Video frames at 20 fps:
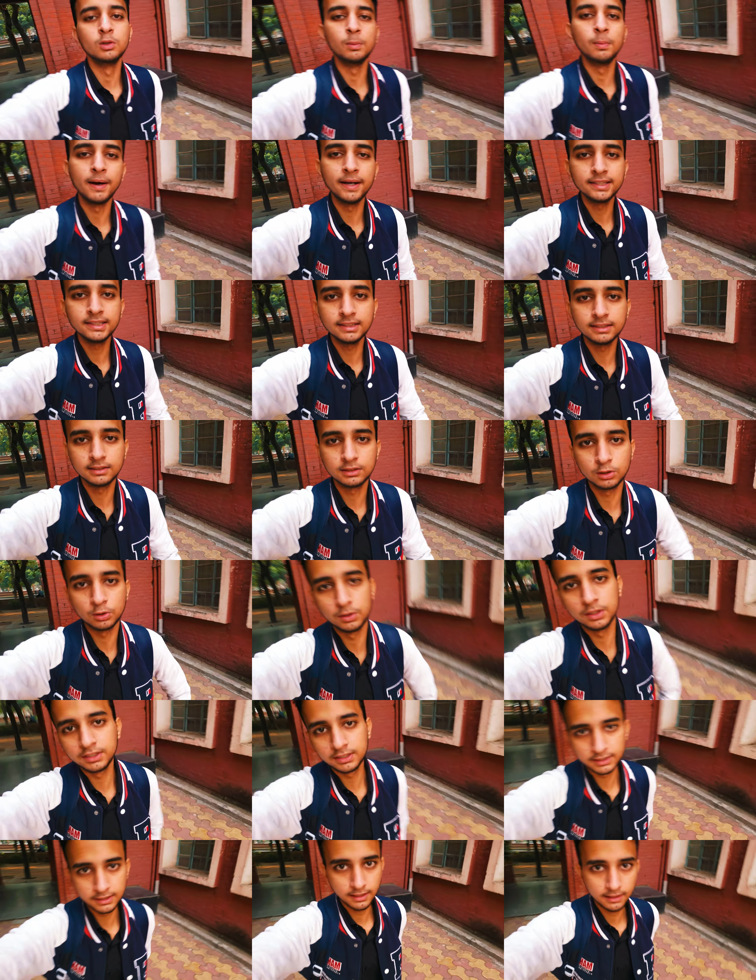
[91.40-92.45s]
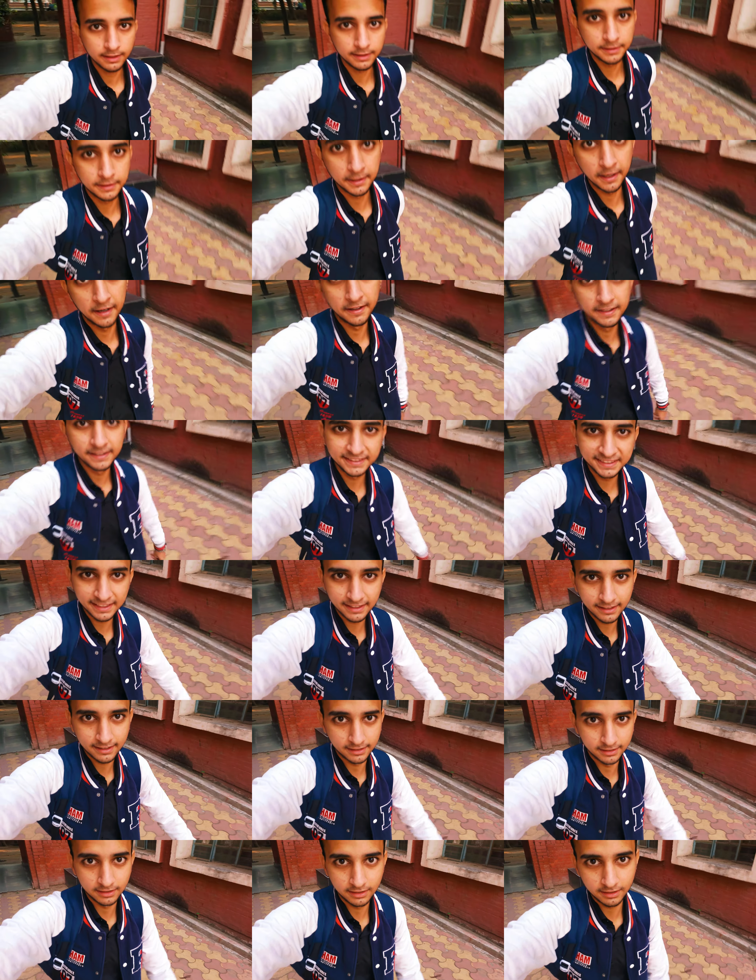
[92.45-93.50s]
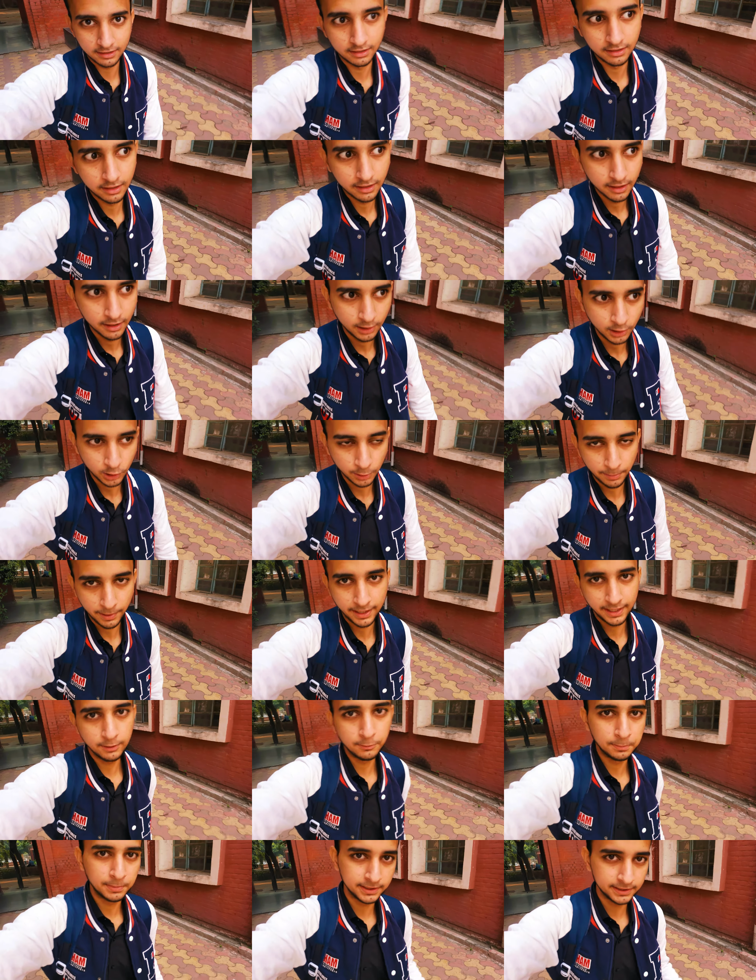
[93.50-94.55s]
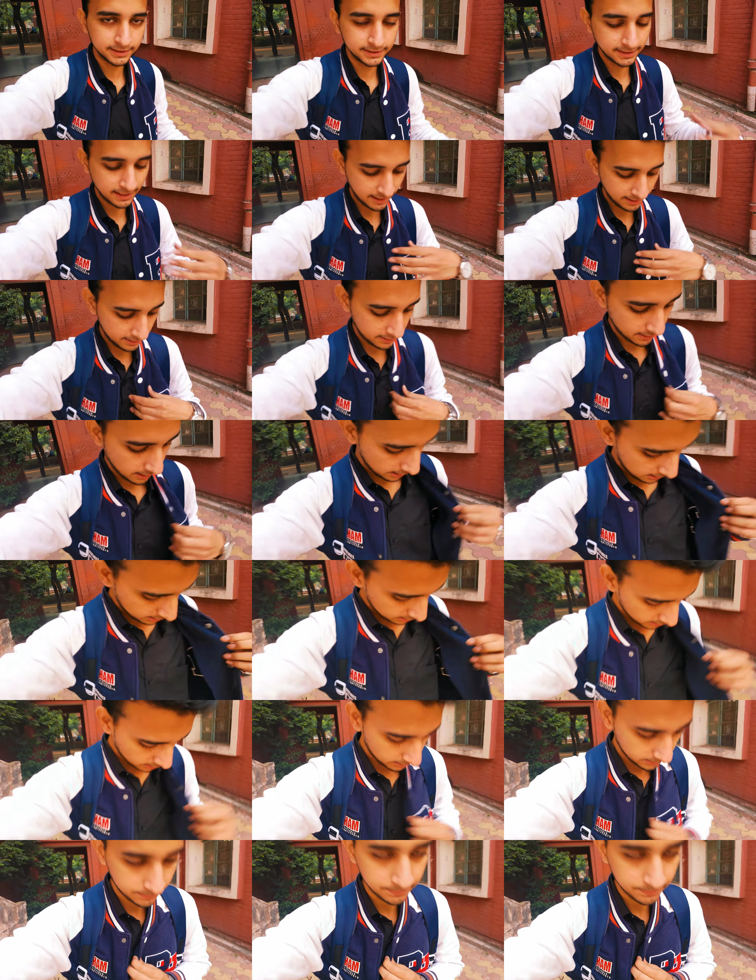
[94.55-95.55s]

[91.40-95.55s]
तो भाई थोड़ी सी ना ठंड सी लग रही थी तो मैंने ऊपर से जैकेट डाल दिया